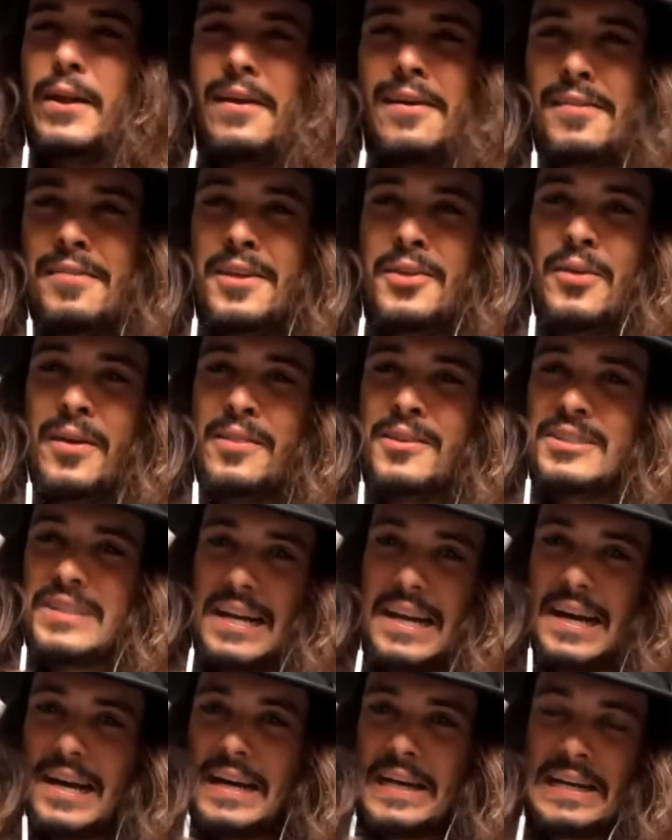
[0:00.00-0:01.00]
decir cuando
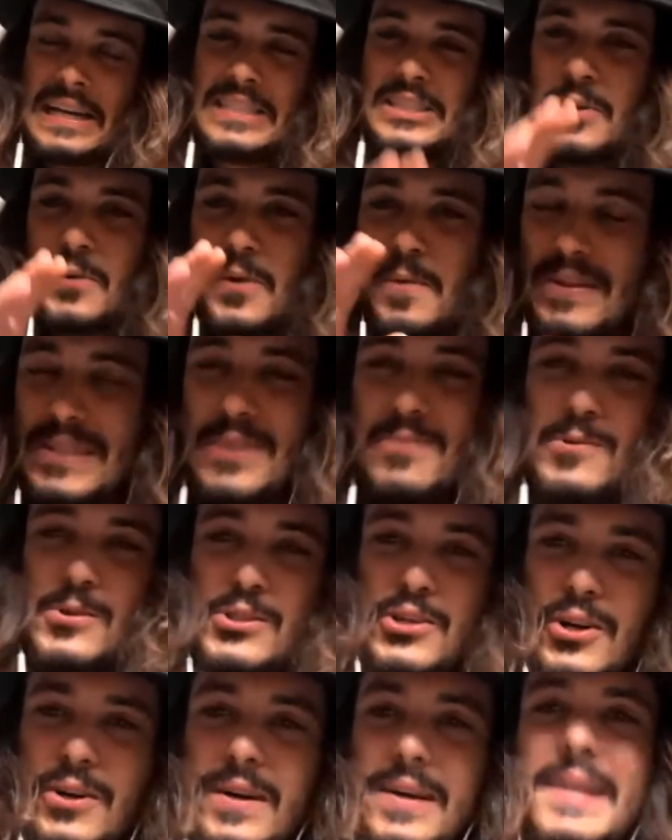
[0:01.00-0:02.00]
salga, que esto me pasa
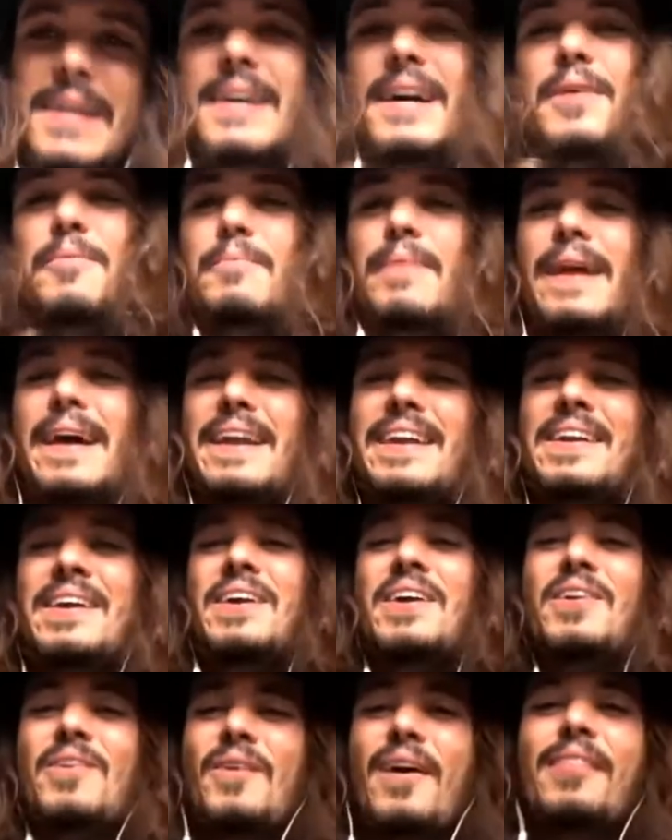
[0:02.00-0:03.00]
mucho. En plan,
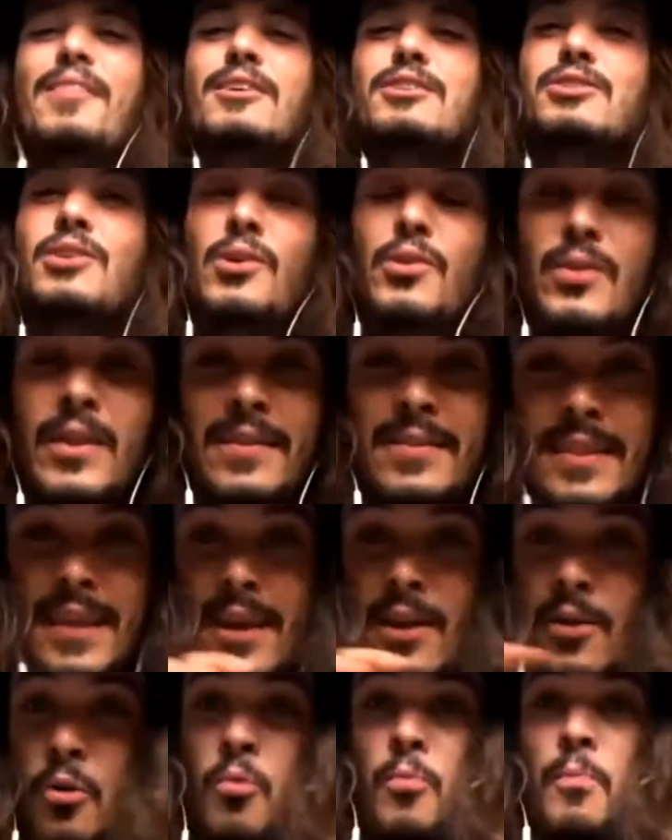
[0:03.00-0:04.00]
cuando estoy
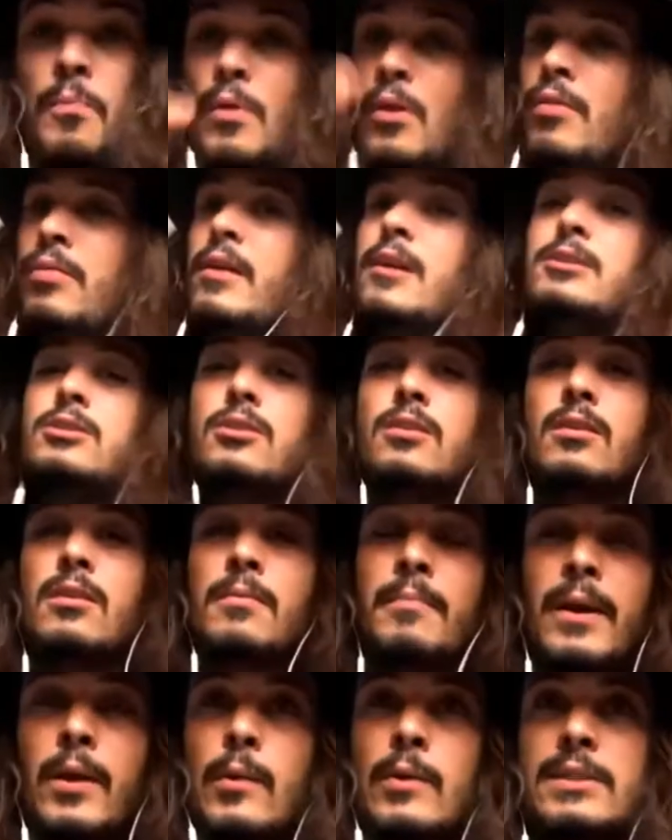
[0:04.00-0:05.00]
durante un proceso,
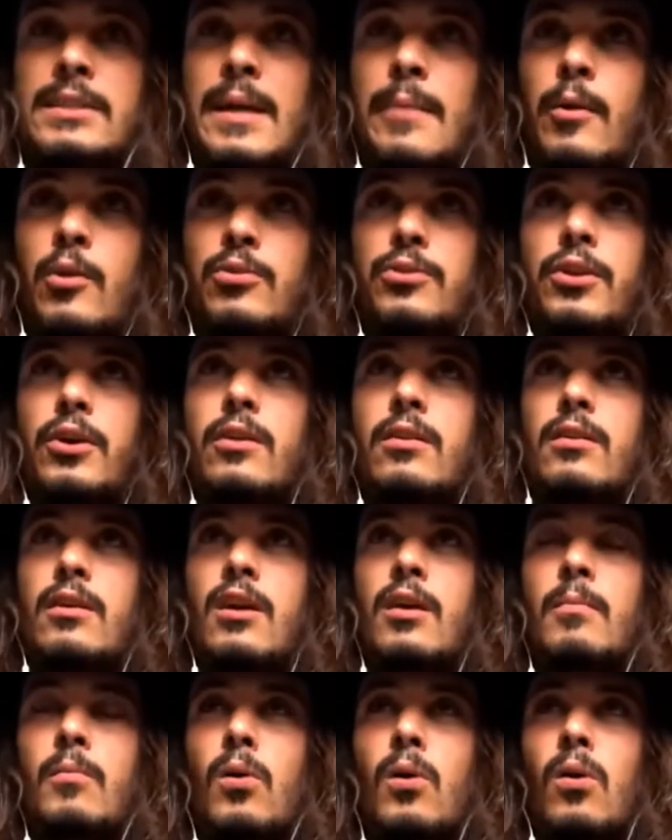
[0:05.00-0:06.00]
me cuesta un montón
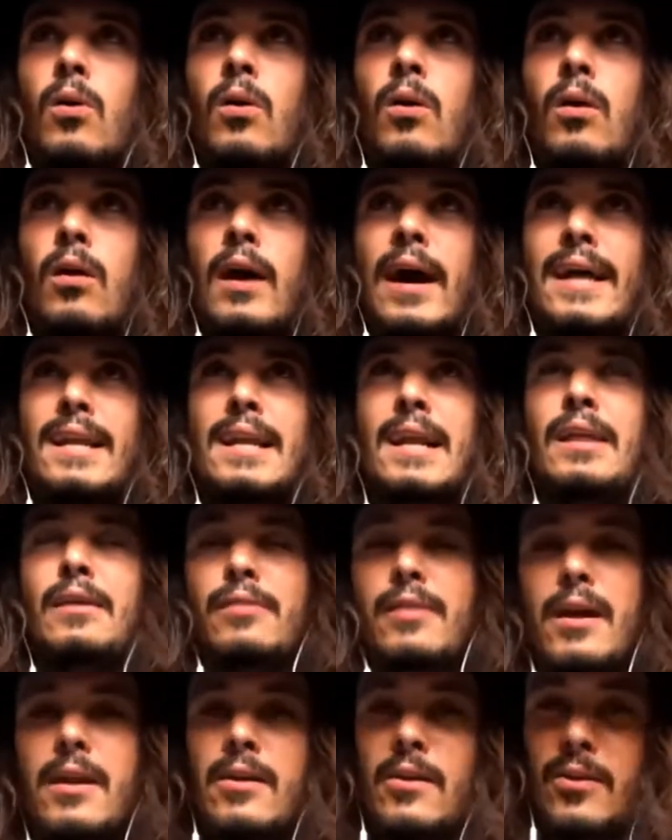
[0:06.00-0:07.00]
como
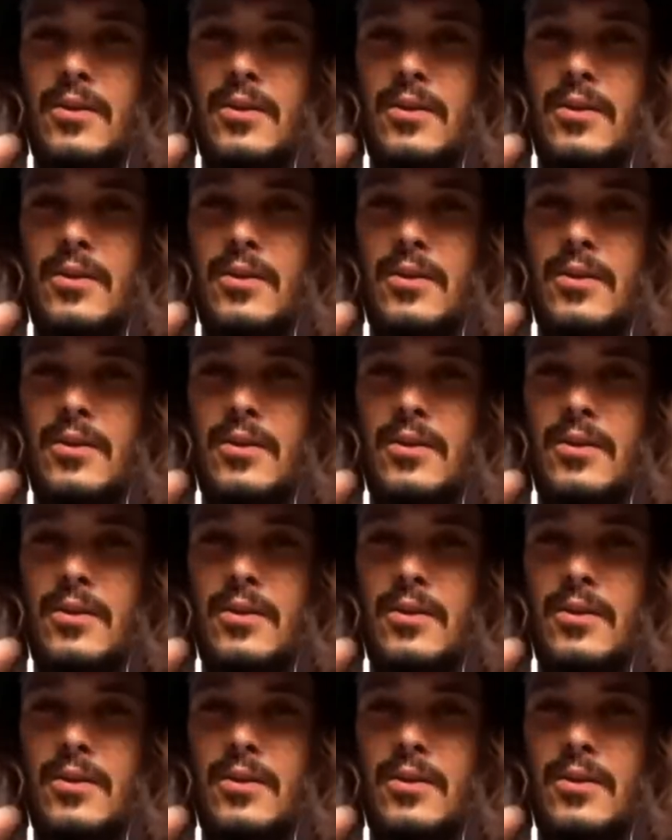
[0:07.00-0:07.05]
analizarlo,